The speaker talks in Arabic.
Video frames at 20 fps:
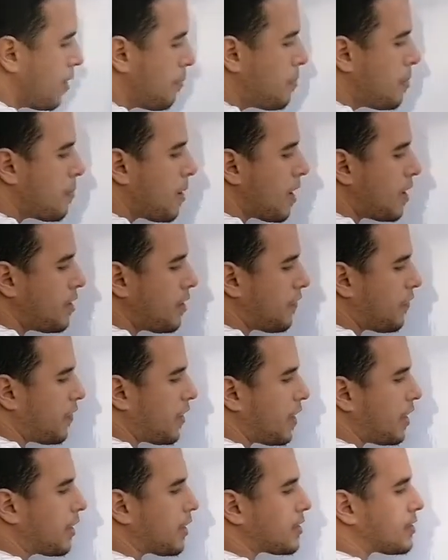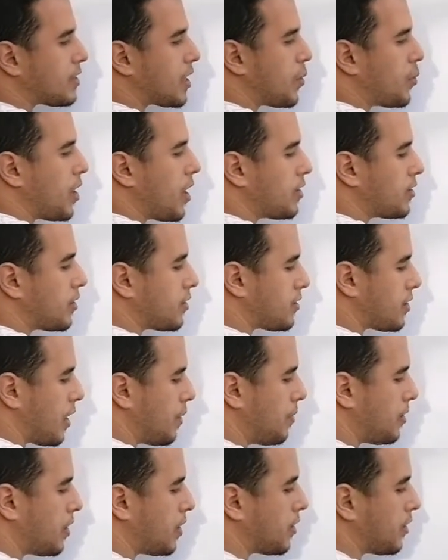بما ان فا ان كتساوي هذا
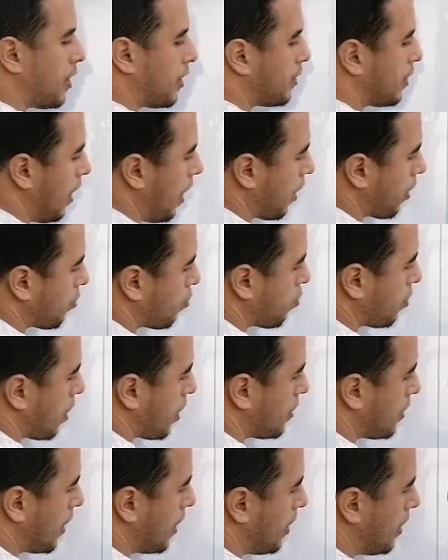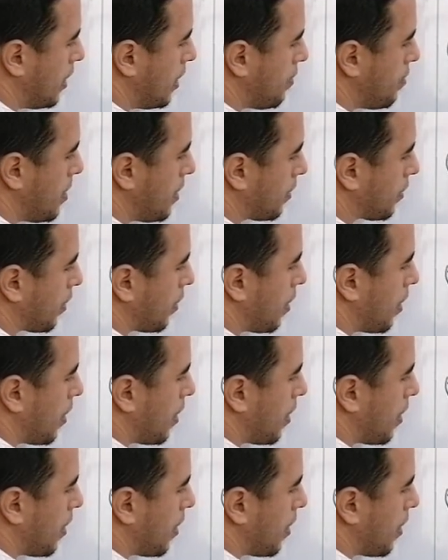التعبير اذا عندي الحق نقول ان الليميت